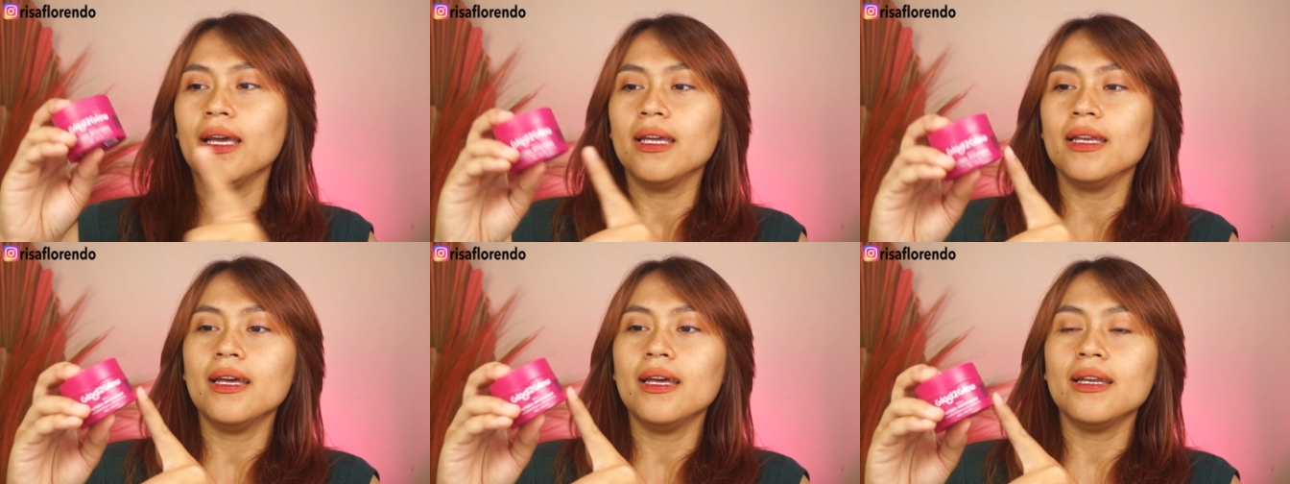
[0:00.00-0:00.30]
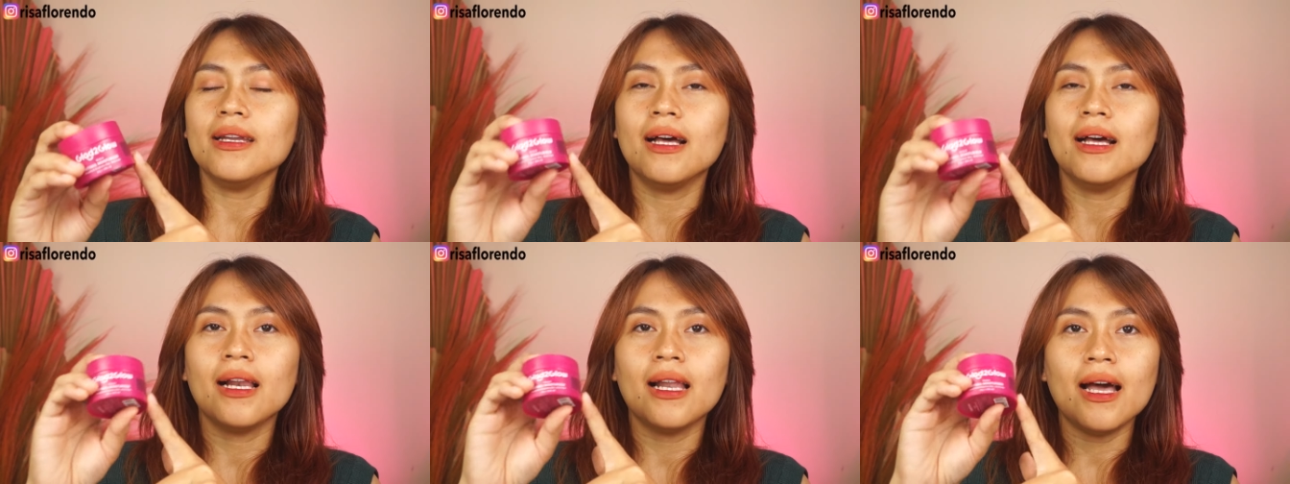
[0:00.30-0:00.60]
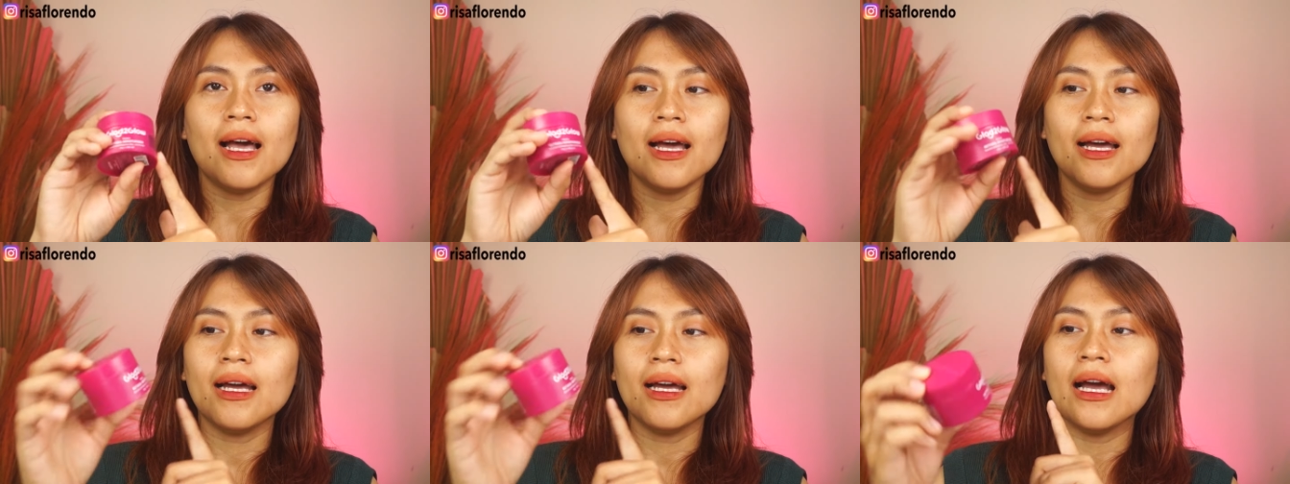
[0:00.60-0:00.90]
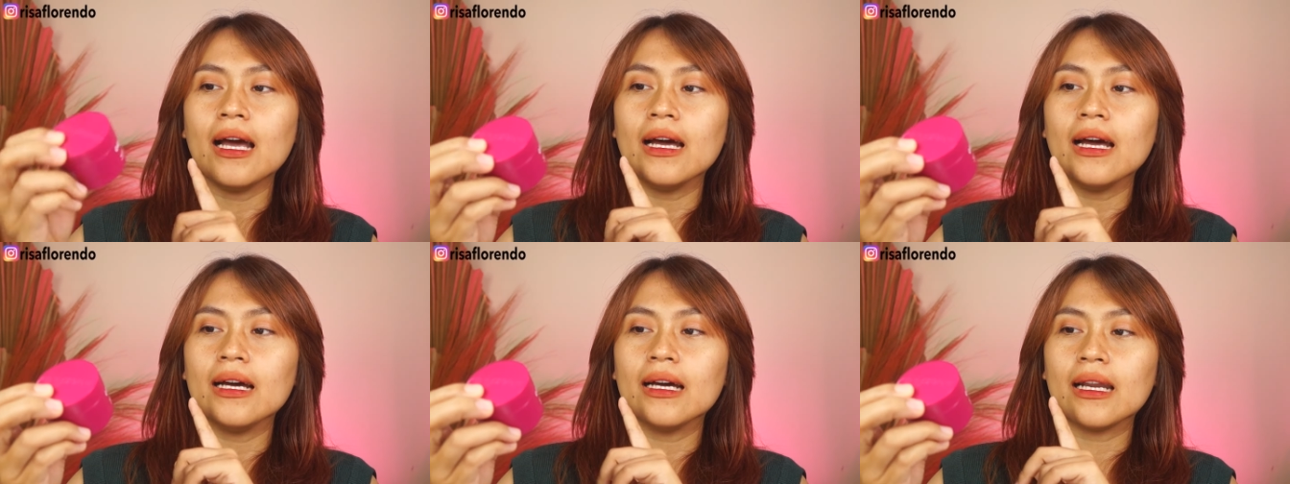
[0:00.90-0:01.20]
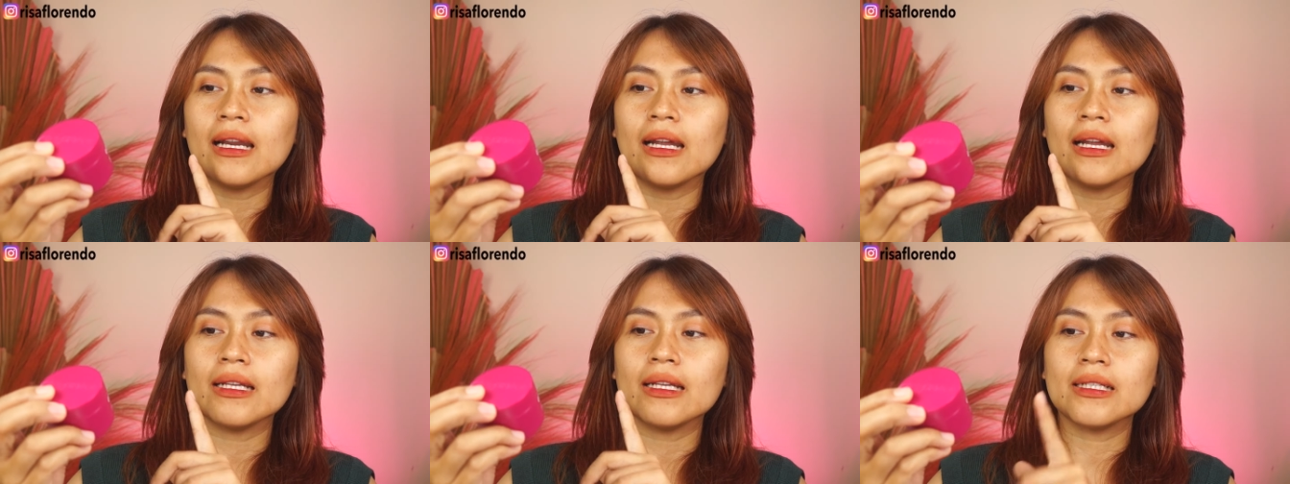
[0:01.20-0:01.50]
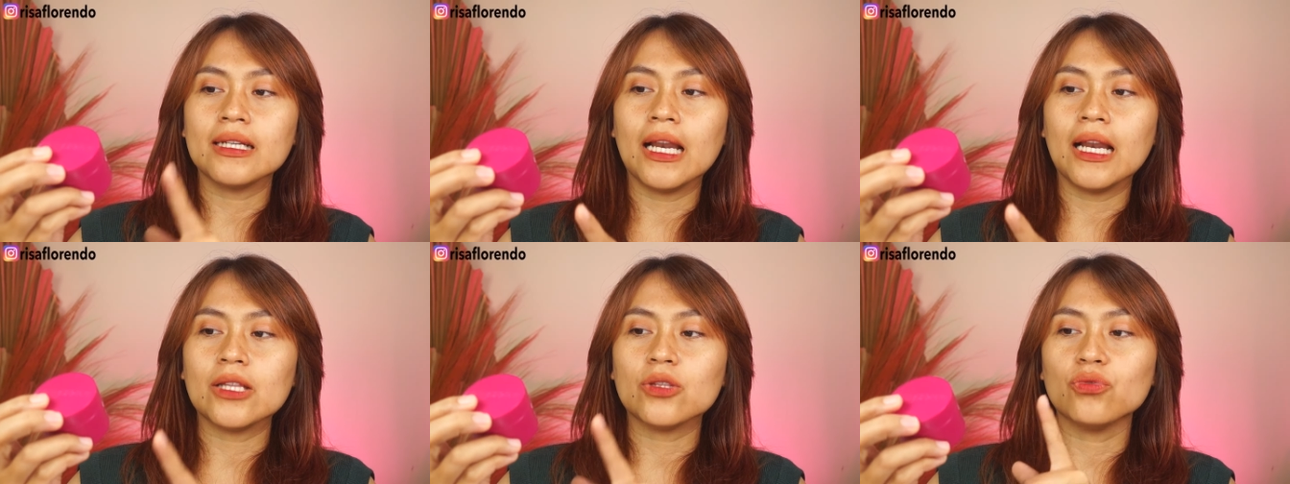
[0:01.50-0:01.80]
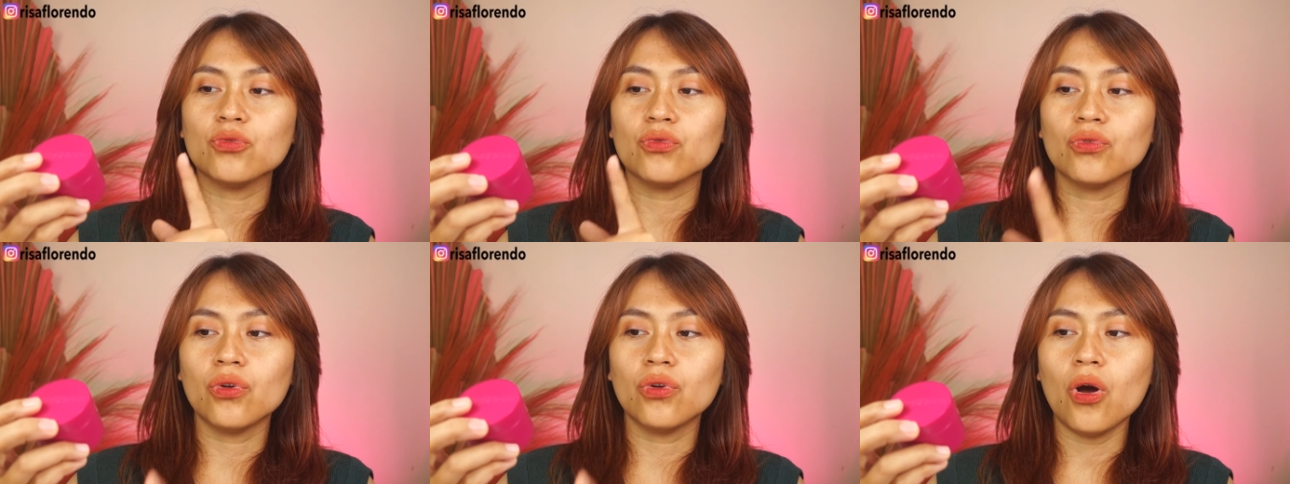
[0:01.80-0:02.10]
Ini adalah uh,
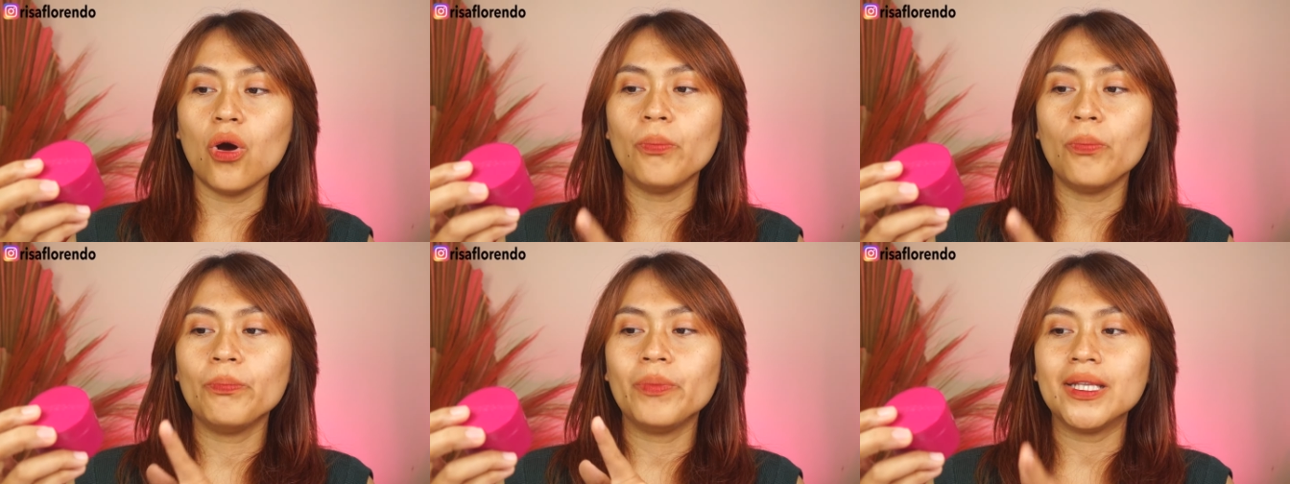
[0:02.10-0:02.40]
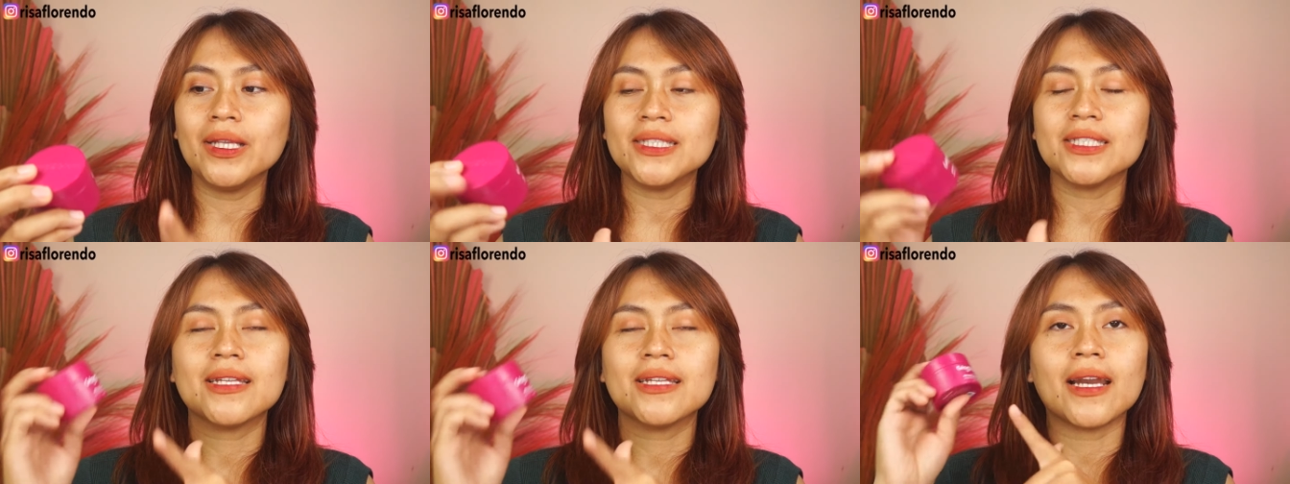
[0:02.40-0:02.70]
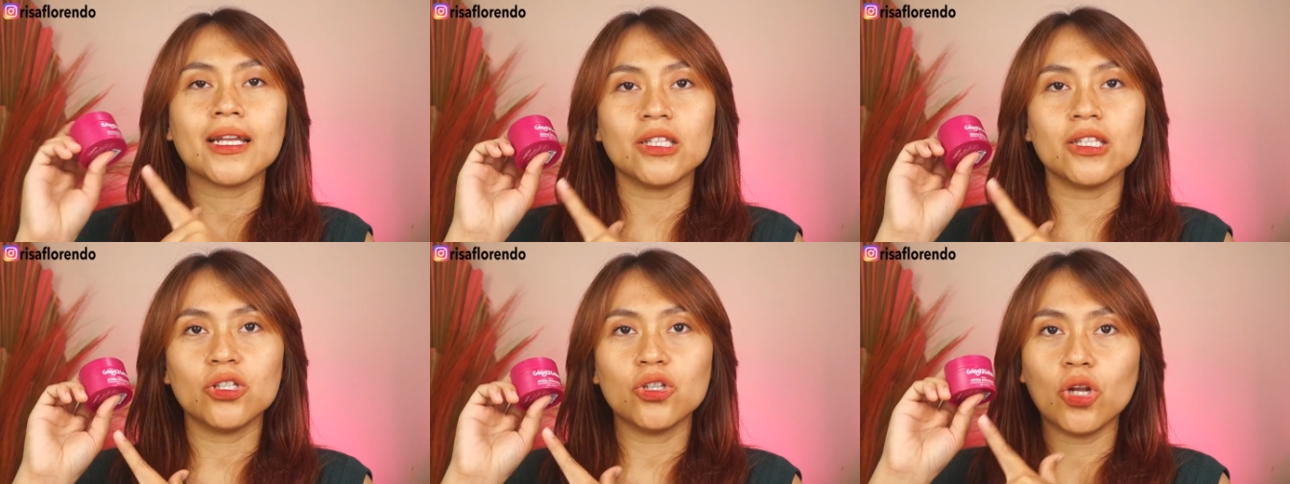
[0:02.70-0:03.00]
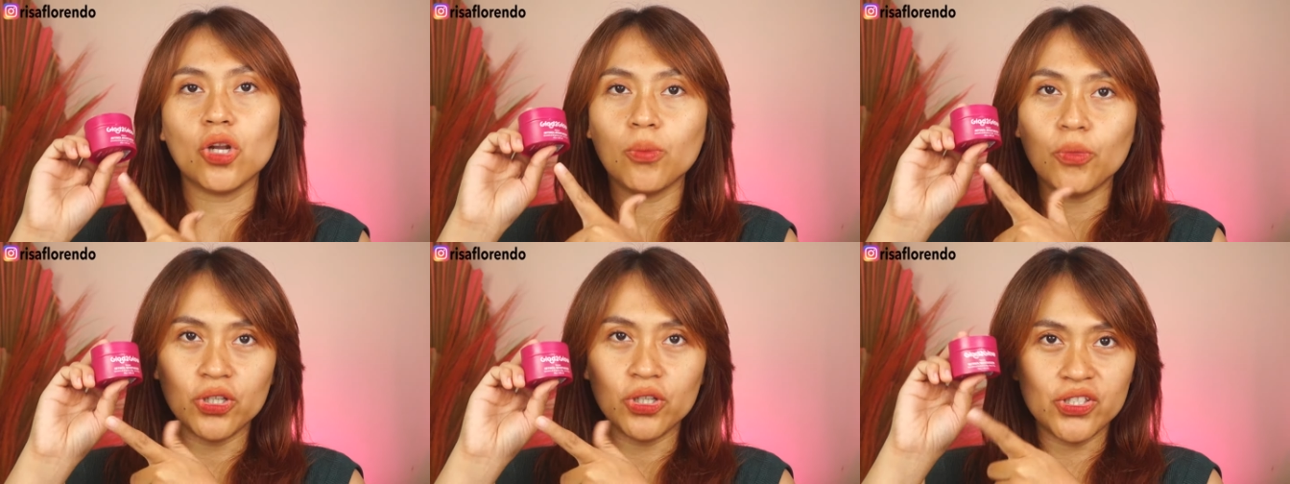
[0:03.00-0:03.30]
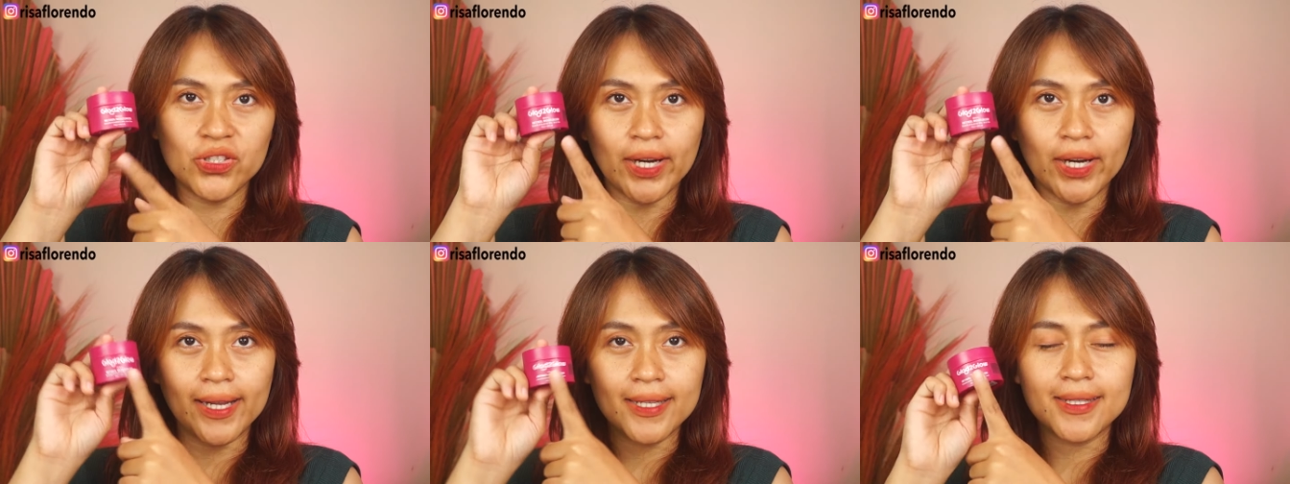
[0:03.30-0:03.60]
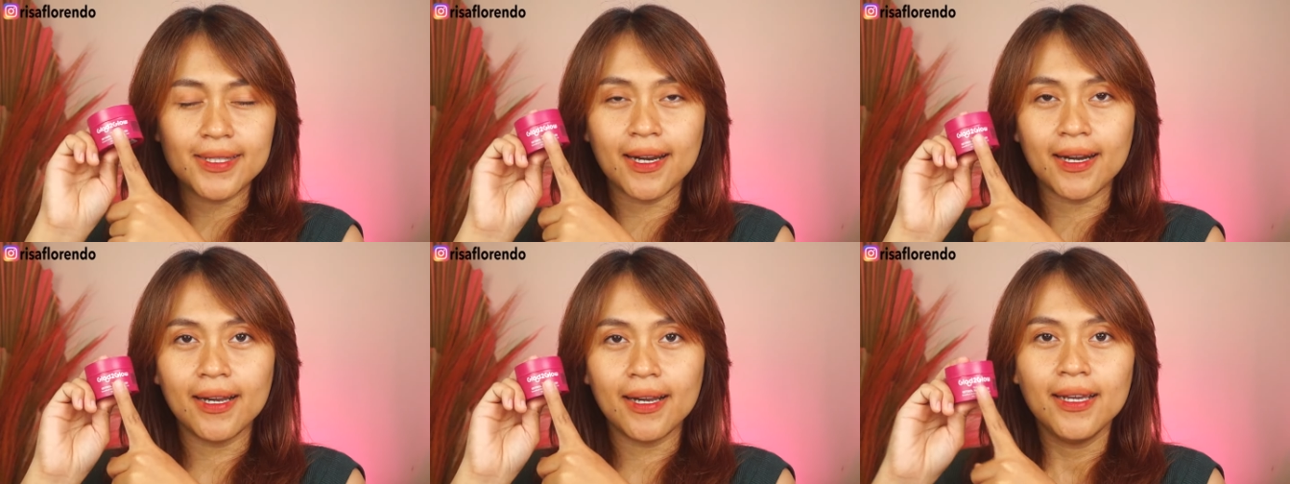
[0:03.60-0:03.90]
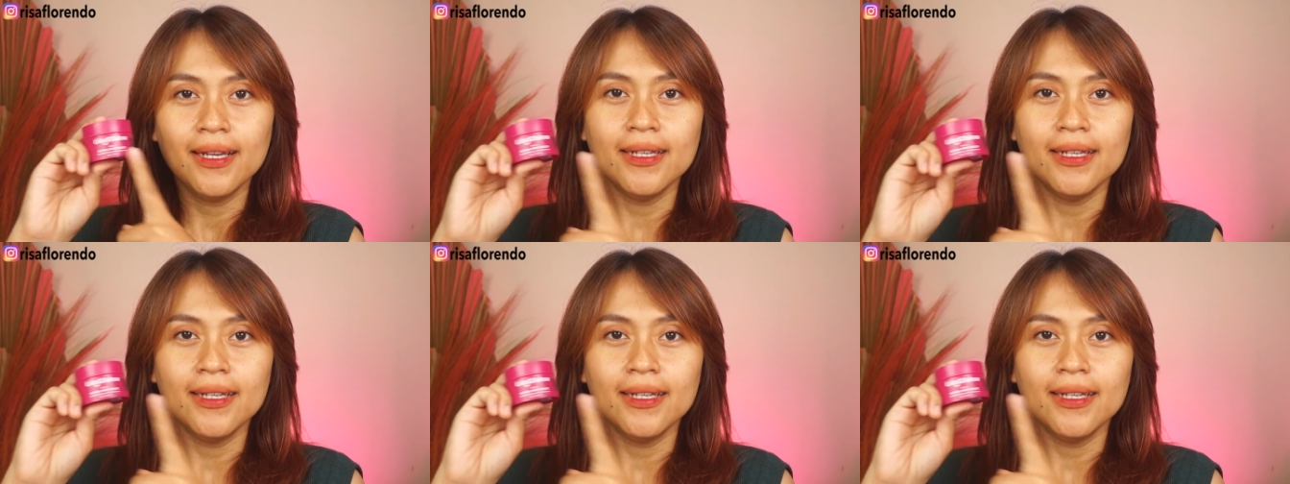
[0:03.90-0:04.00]
Glade to Glow Peach Retinol Moisturizer.